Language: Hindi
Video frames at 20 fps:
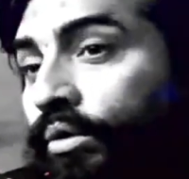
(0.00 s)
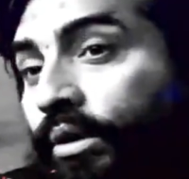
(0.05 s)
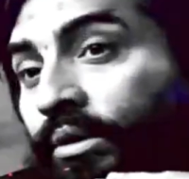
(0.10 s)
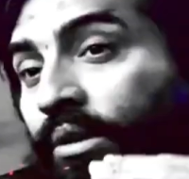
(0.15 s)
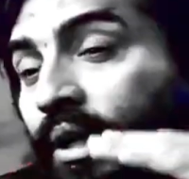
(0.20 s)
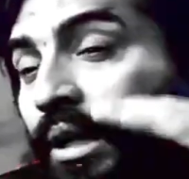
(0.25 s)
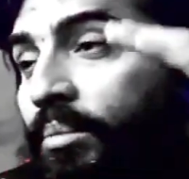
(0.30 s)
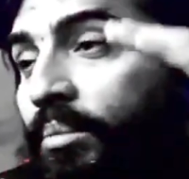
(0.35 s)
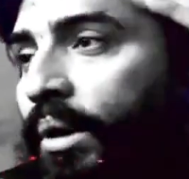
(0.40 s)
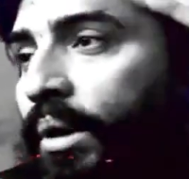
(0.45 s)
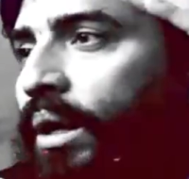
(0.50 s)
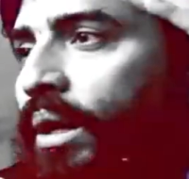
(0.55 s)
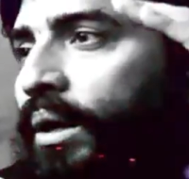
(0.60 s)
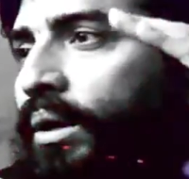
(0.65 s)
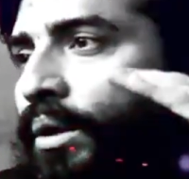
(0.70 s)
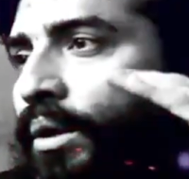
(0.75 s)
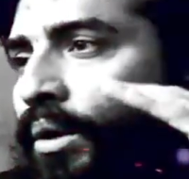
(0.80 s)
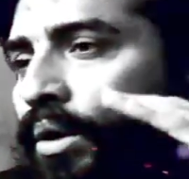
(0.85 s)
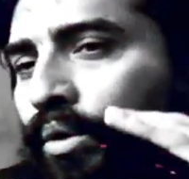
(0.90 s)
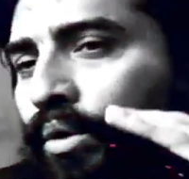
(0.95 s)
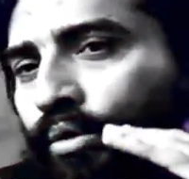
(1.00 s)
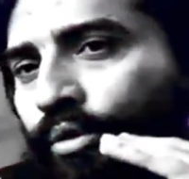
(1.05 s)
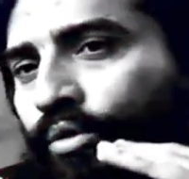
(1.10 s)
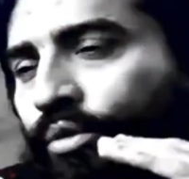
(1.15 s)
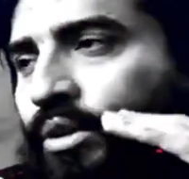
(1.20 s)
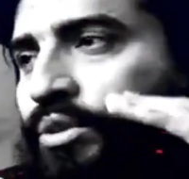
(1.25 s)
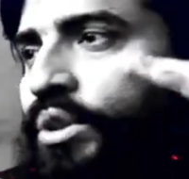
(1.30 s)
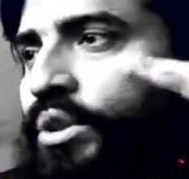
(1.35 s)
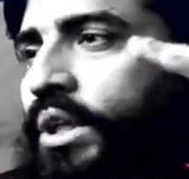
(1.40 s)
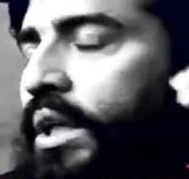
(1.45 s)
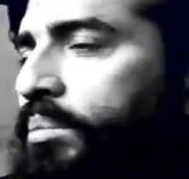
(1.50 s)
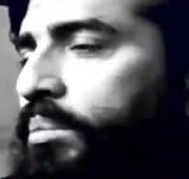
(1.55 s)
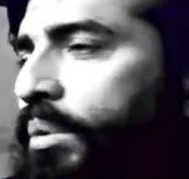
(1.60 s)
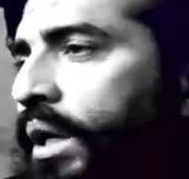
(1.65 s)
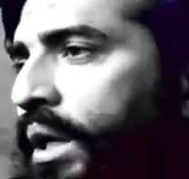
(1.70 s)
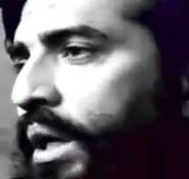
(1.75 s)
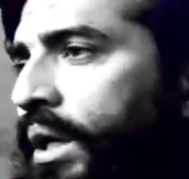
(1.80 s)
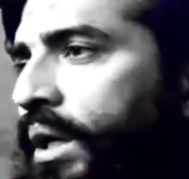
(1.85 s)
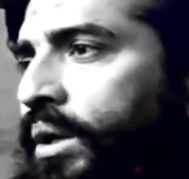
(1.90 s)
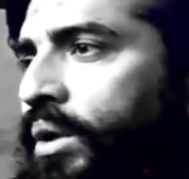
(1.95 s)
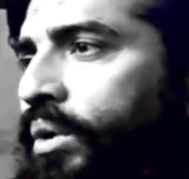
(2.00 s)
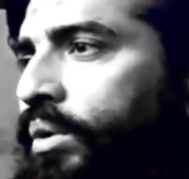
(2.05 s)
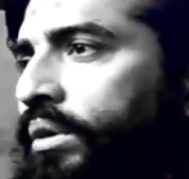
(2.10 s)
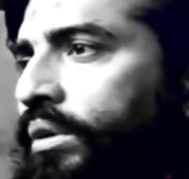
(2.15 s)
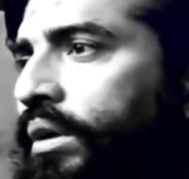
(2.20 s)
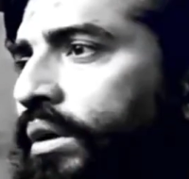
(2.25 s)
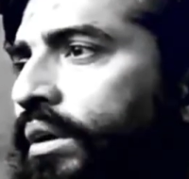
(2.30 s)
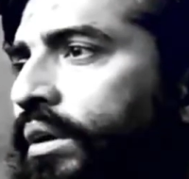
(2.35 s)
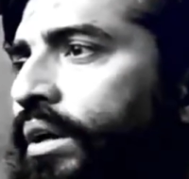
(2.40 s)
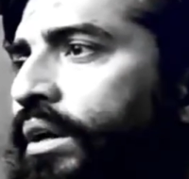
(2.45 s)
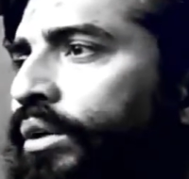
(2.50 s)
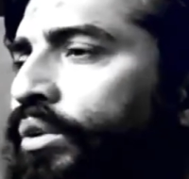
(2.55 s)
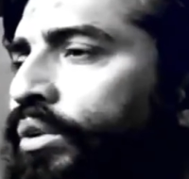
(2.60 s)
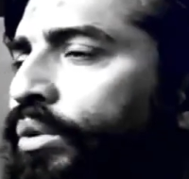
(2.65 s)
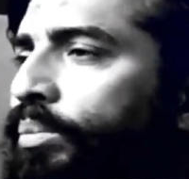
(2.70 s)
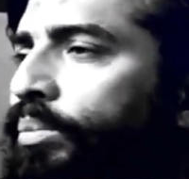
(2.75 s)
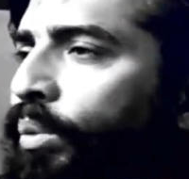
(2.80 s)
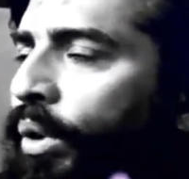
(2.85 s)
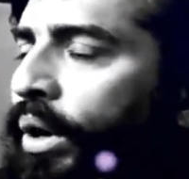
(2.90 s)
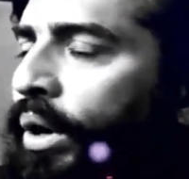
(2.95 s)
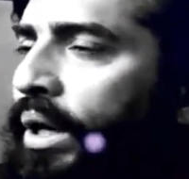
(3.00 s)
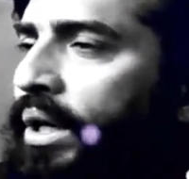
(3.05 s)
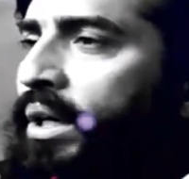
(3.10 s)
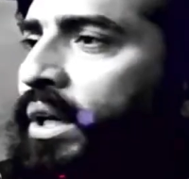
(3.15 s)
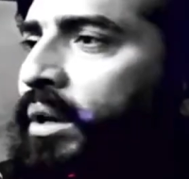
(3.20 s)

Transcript: उसका दिल बड़ा करना होता है उसका जिगर बड़ा करना होता है पॉइंट